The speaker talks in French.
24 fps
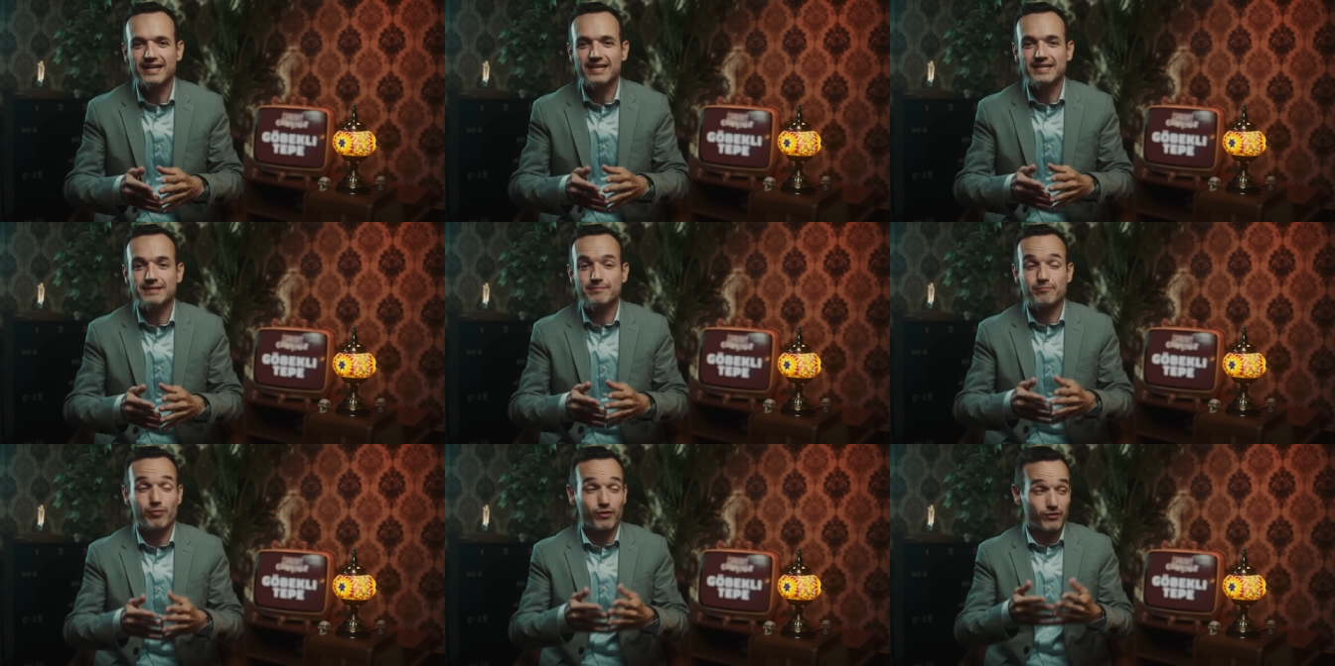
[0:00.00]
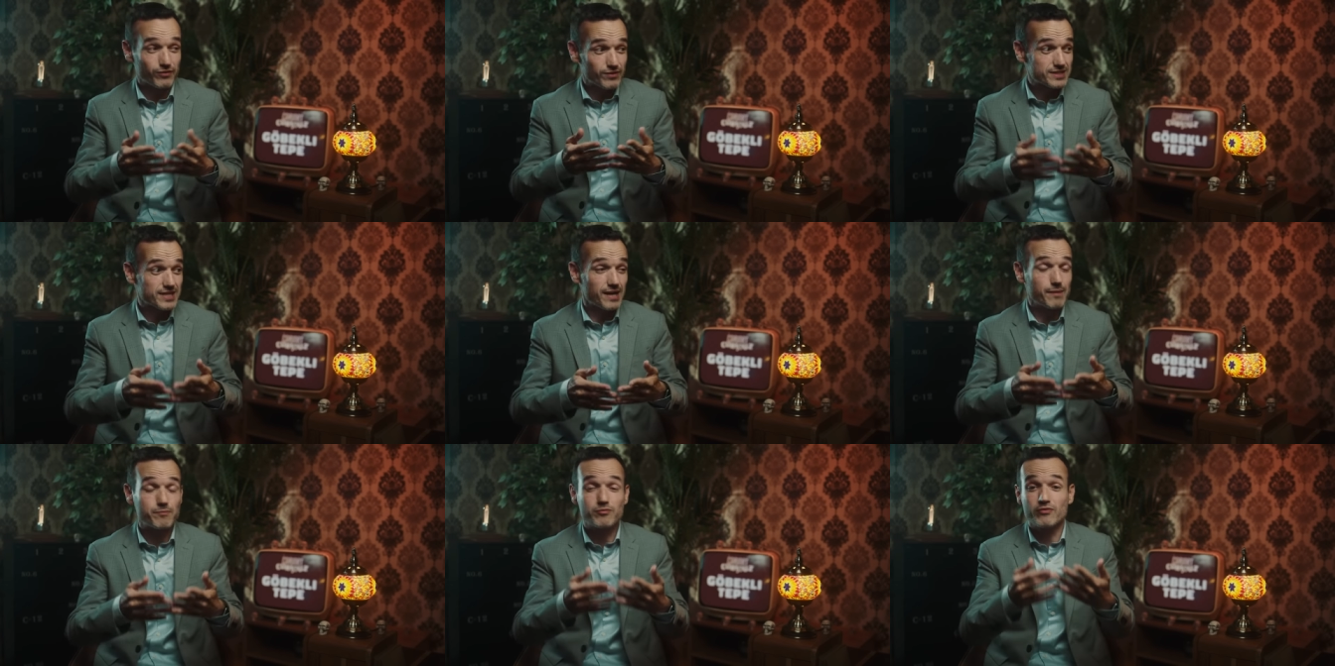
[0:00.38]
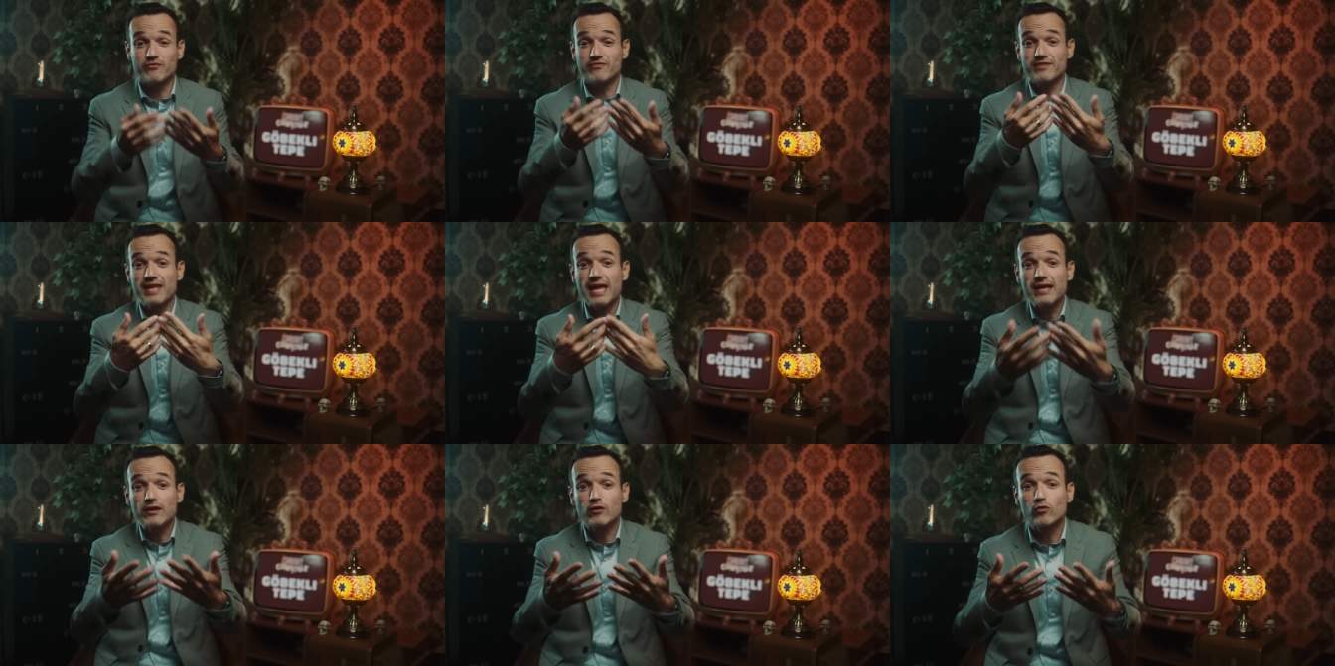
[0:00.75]
et pourtant c'est la
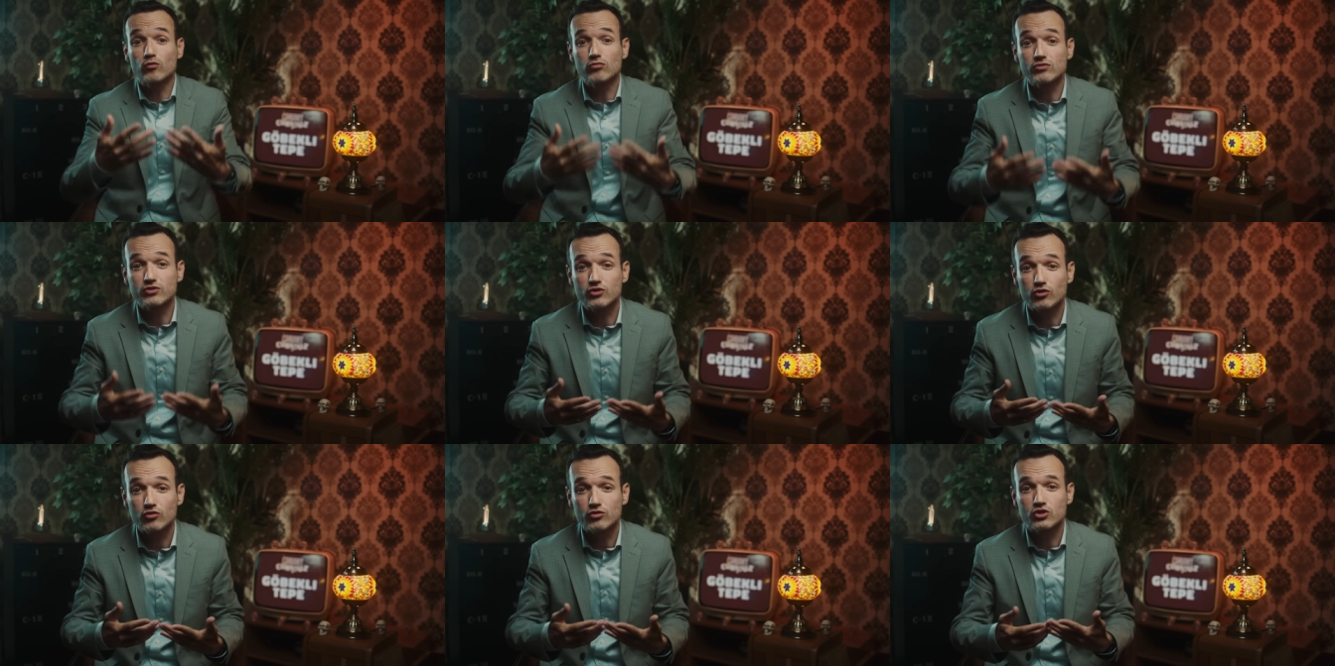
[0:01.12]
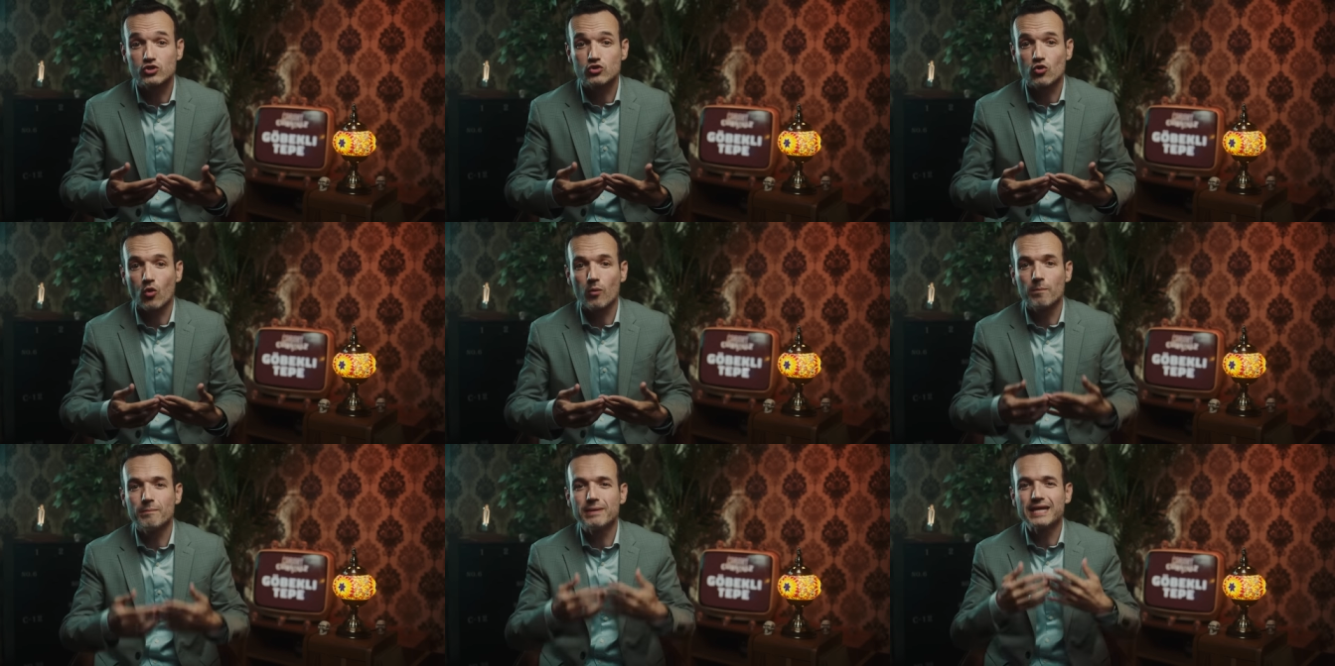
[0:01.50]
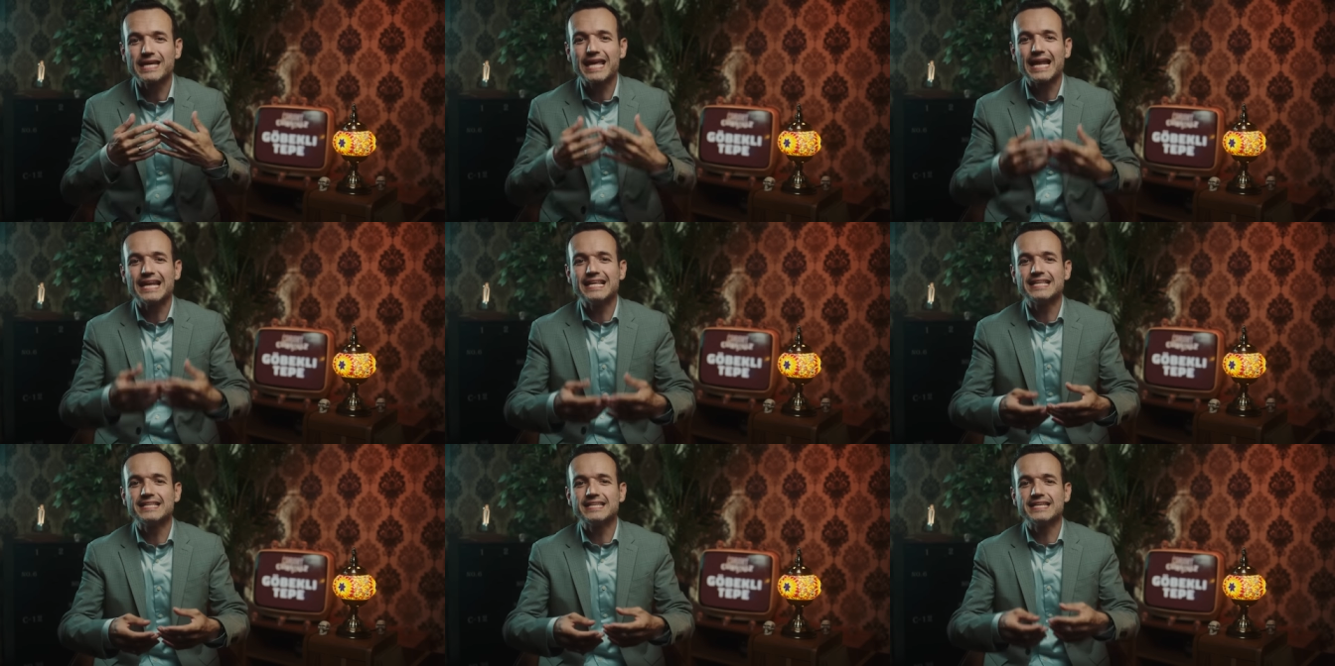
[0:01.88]
plus vieille construction
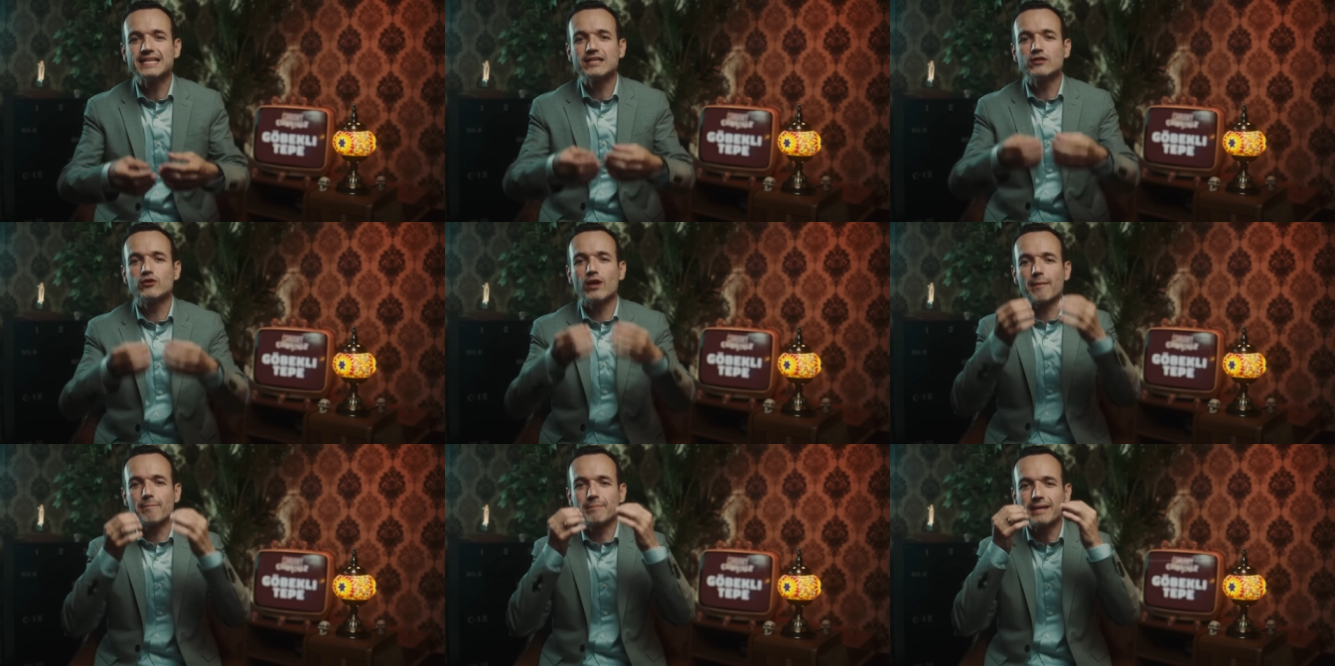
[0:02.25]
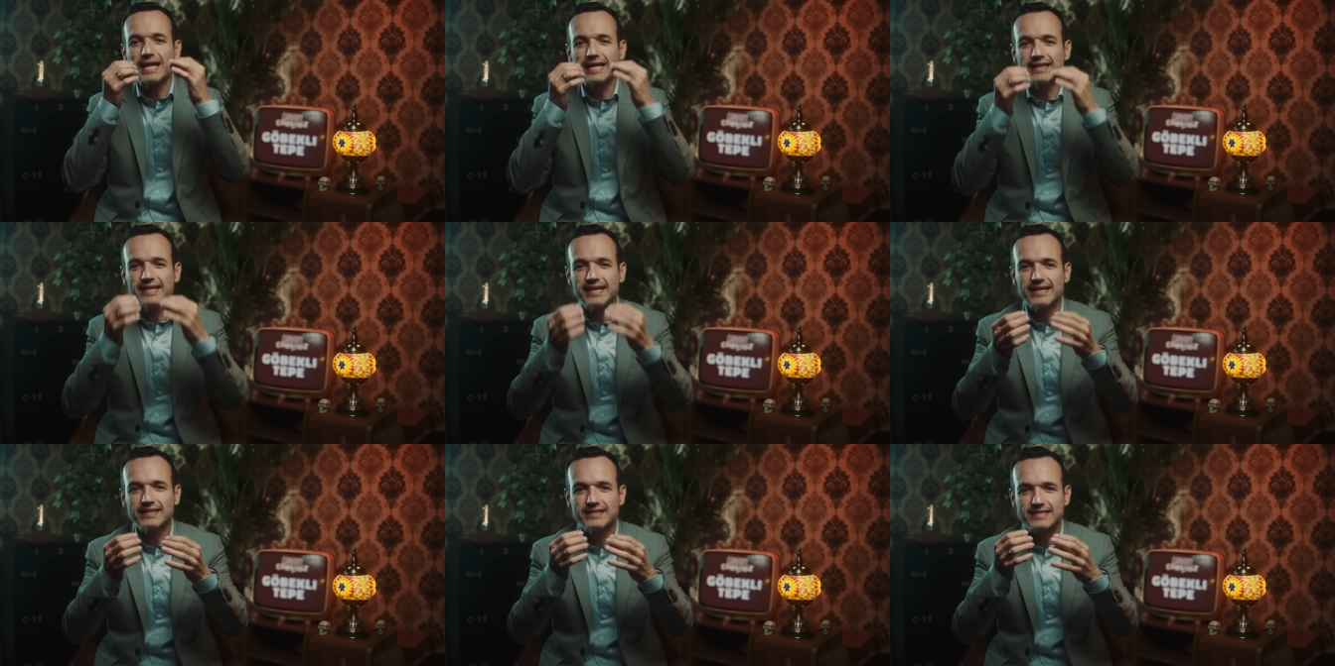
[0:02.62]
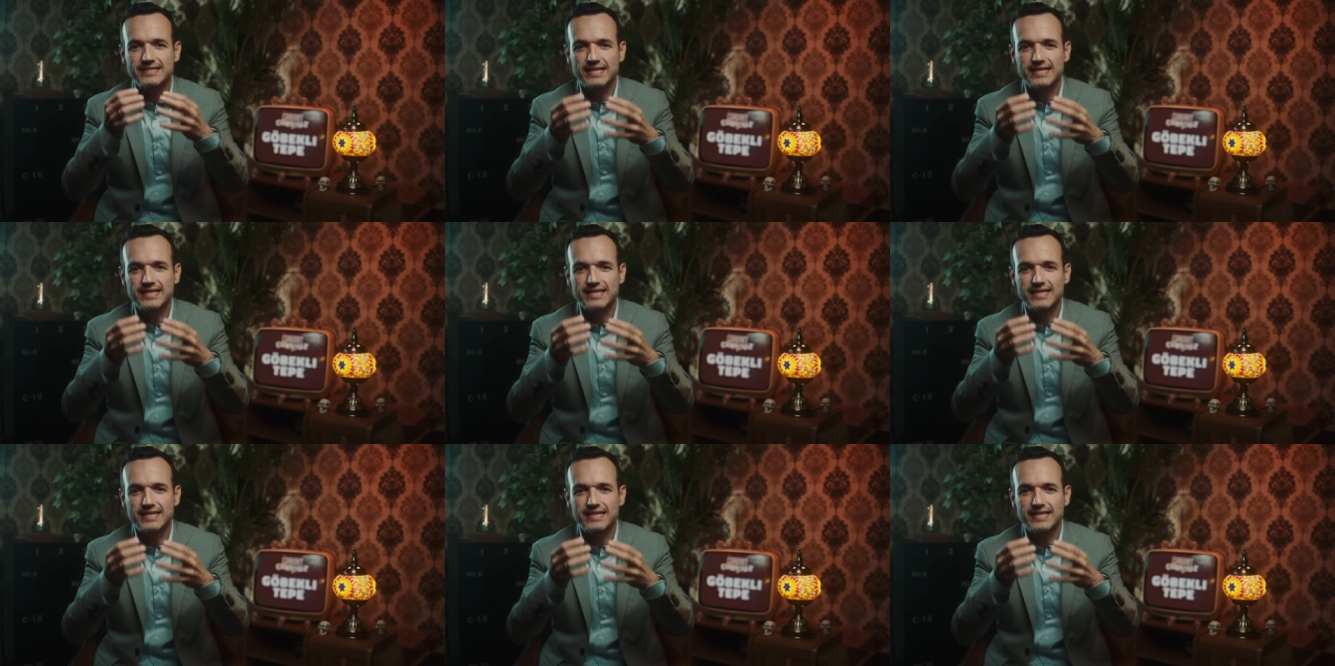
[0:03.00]
mégalithique de la planète.